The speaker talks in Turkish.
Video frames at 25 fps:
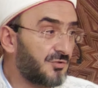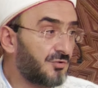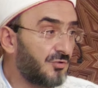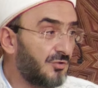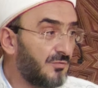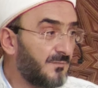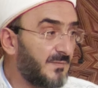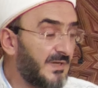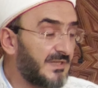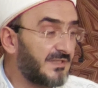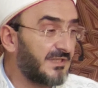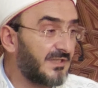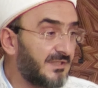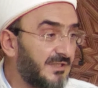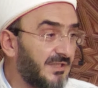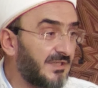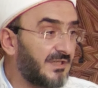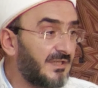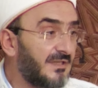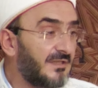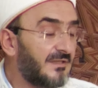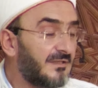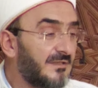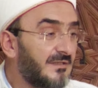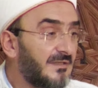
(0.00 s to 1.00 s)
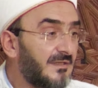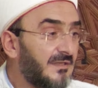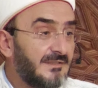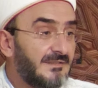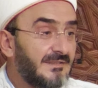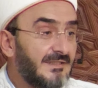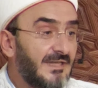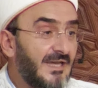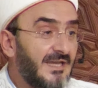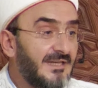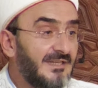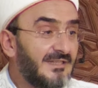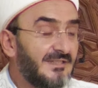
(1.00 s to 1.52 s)
düşünme dediği,
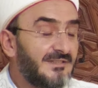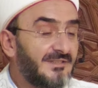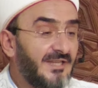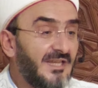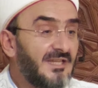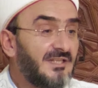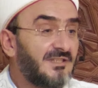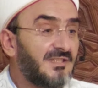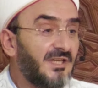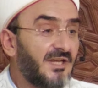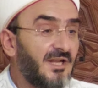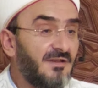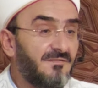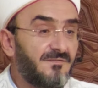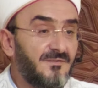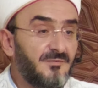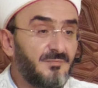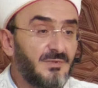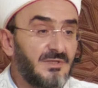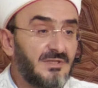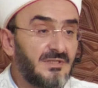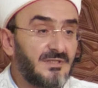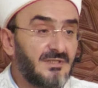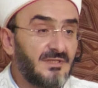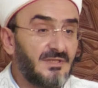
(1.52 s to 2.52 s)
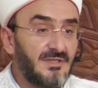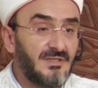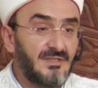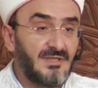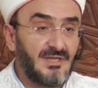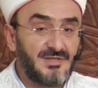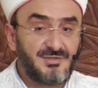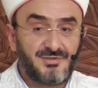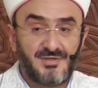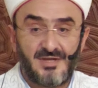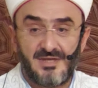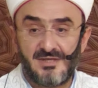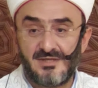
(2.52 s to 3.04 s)
yani tek taraflı bir
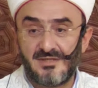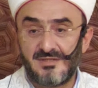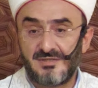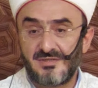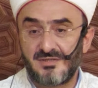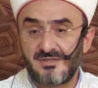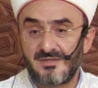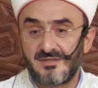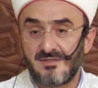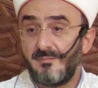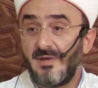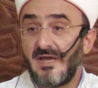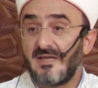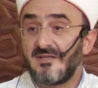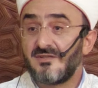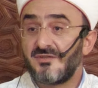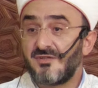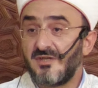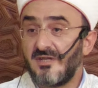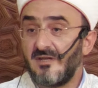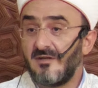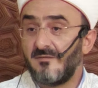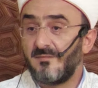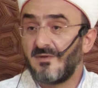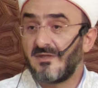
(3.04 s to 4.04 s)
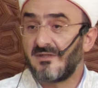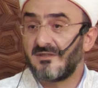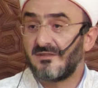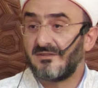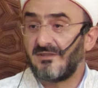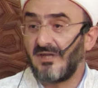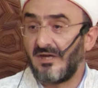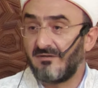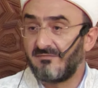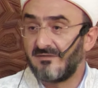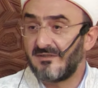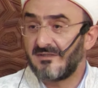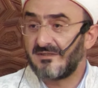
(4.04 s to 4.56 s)
yaşayış, bencil bir
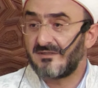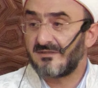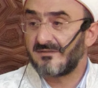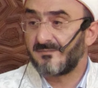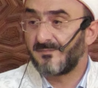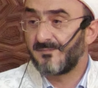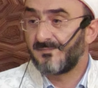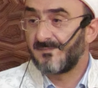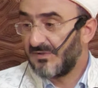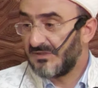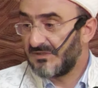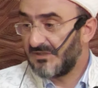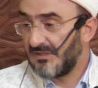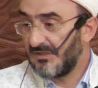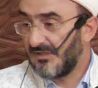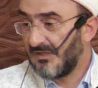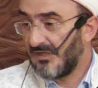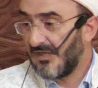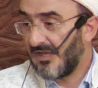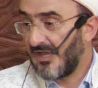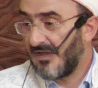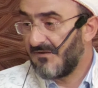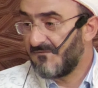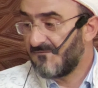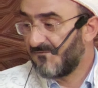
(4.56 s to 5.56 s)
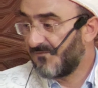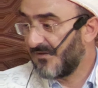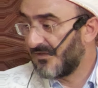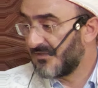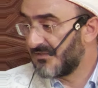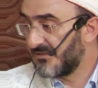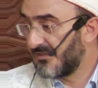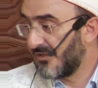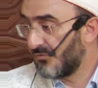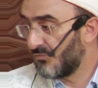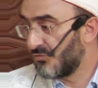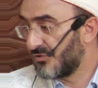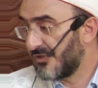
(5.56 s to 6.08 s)
tavır bizi en
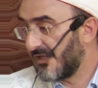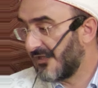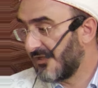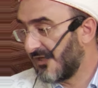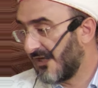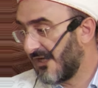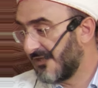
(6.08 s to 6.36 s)
fazla üzen